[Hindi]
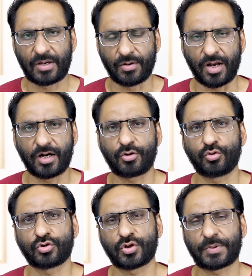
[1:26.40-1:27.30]
डॉलर को
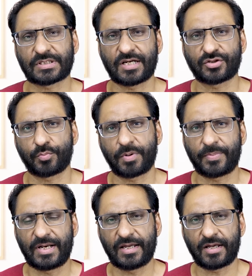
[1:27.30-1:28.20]
दो सौ
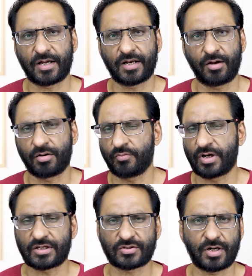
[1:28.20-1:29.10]
पर लेकर आना है और वो
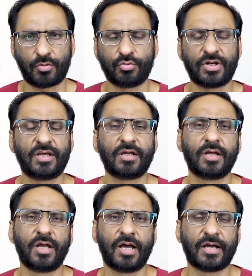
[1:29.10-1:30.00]
किस तरह हुंडी
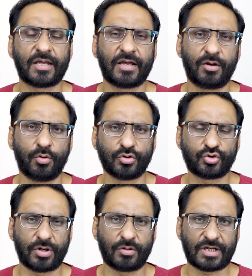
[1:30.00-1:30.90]
के लोग
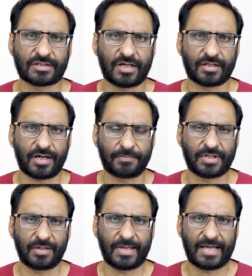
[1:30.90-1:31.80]
जो है उनके साथ
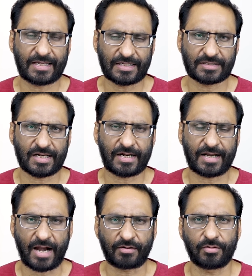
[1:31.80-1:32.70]
रबते में हैं किस तरह
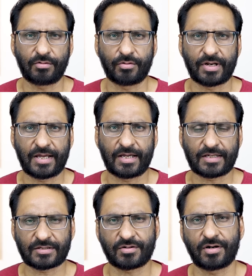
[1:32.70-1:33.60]
क्रैक डाउन हो रहे हैं
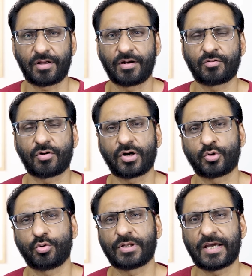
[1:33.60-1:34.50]
किस तरह डॉलर को
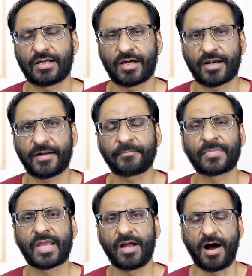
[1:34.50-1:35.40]
कंट्रोल किया जा रहा है
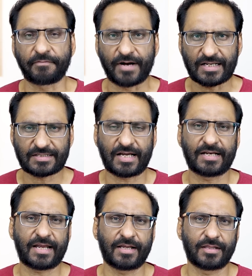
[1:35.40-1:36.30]

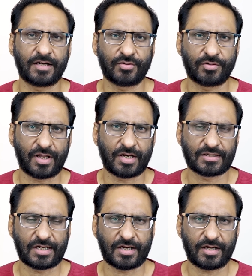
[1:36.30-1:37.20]
अफ़गानिस्तान के अंदर जो डॉलर
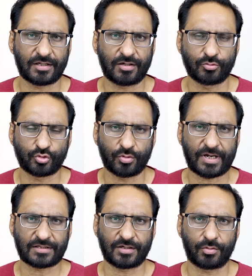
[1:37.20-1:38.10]
जा रहा था उसको
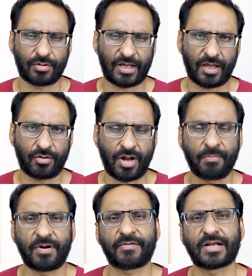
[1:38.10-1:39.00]
कैसे रोका गया और
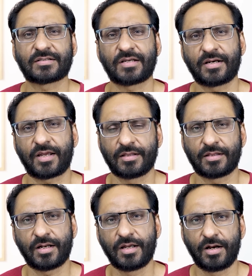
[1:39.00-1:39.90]
अब अफ़गानिस्तान के
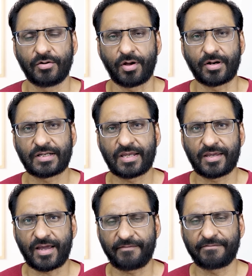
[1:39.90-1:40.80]
अंदर डॉलर की
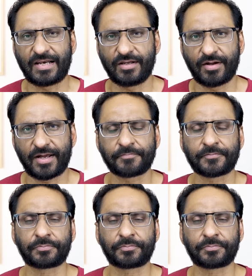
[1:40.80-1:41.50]
क्या वैल्यू है